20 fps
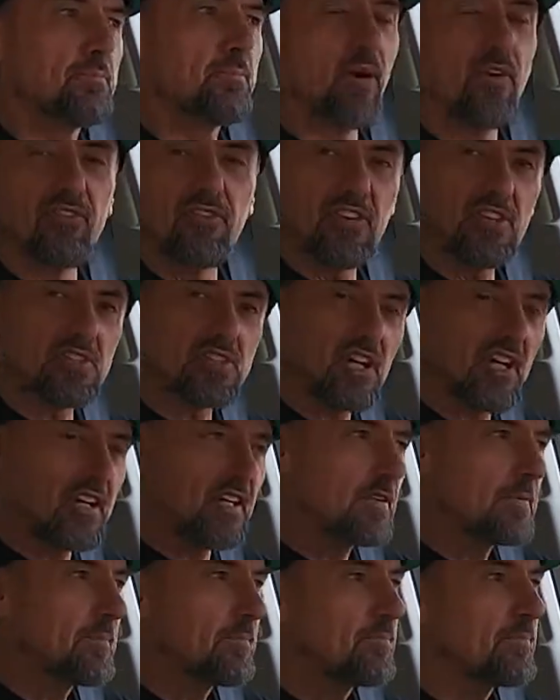
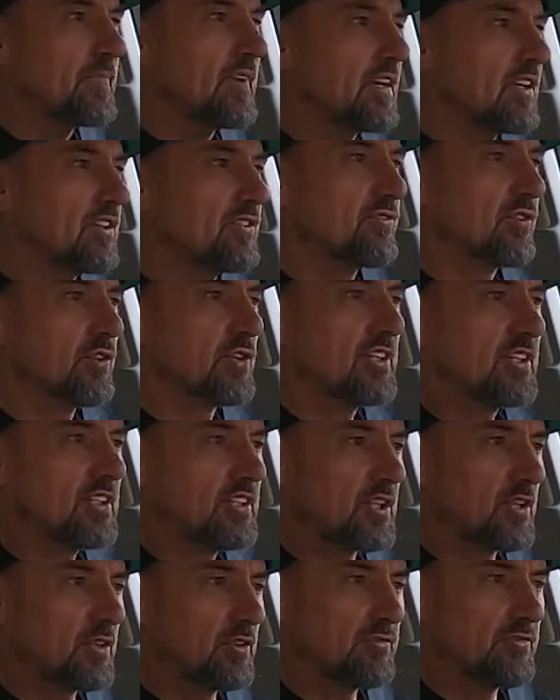powyżej 2
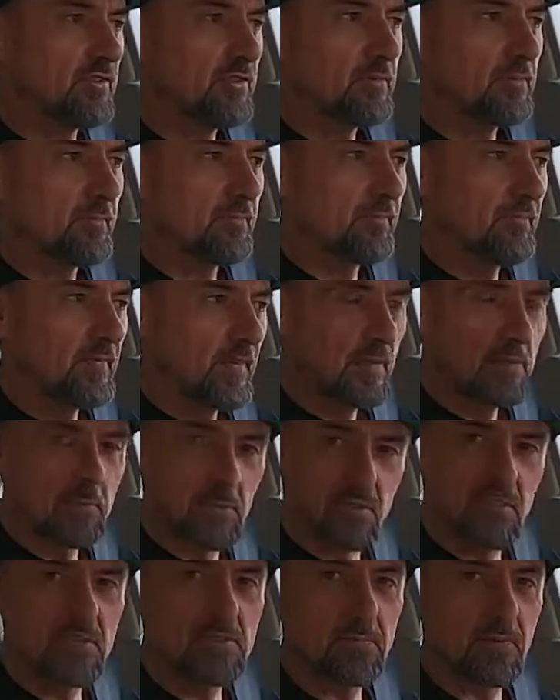litrów,
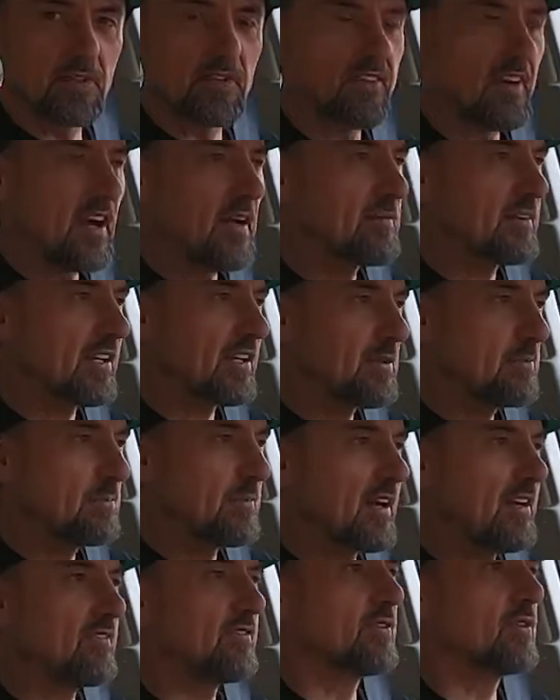bo dysponowałem takim
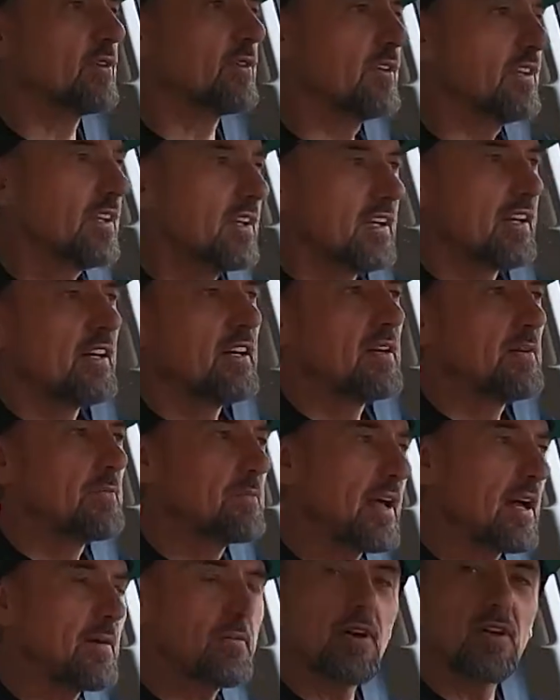BMW,
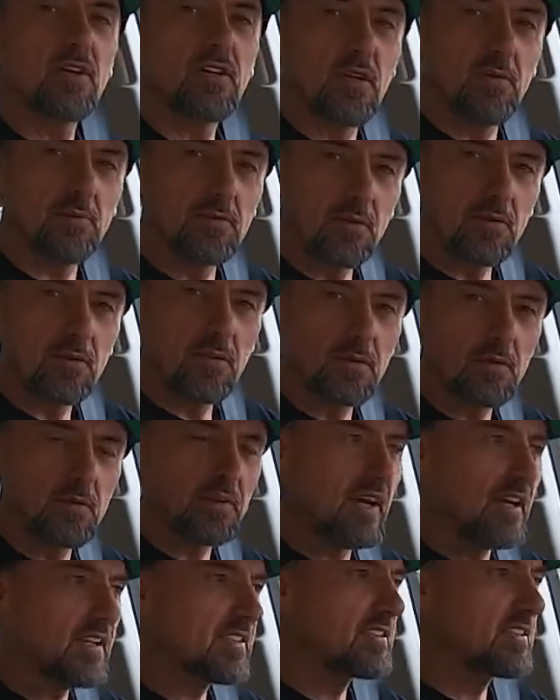miałem ogromną
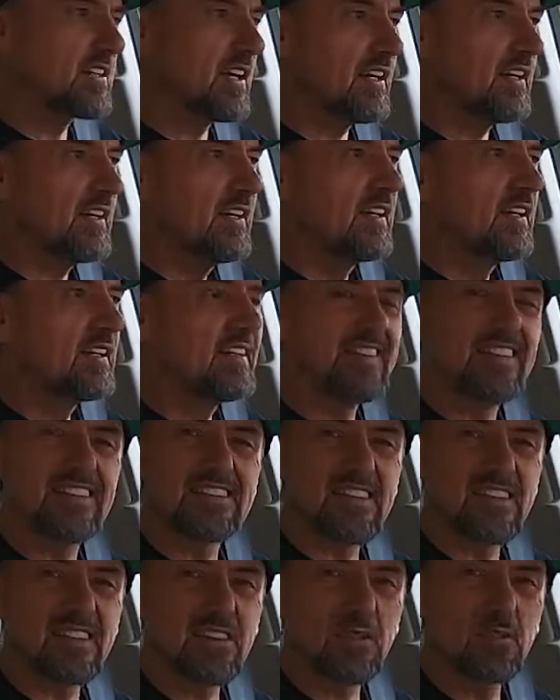konkurencję i
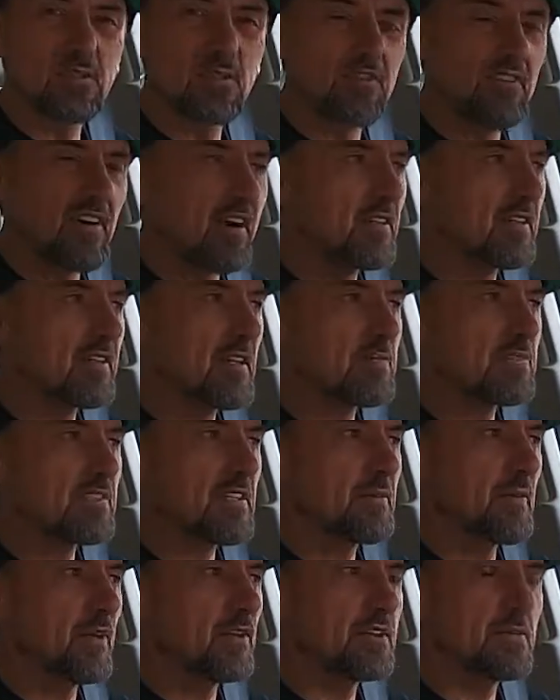niestety górowały tam
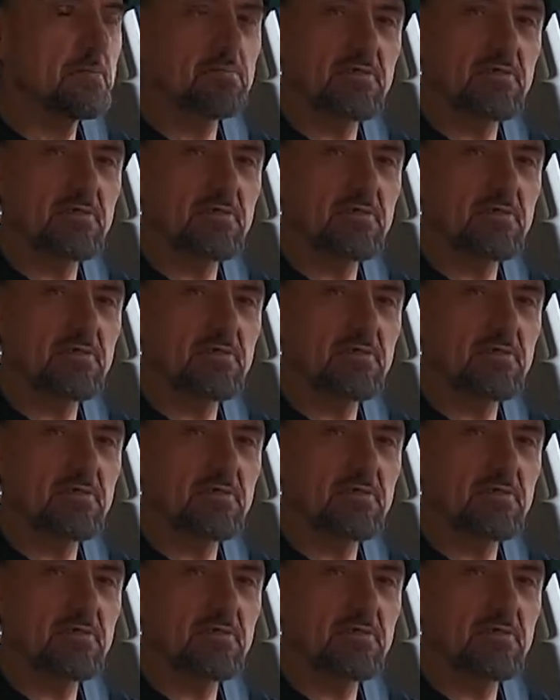samochody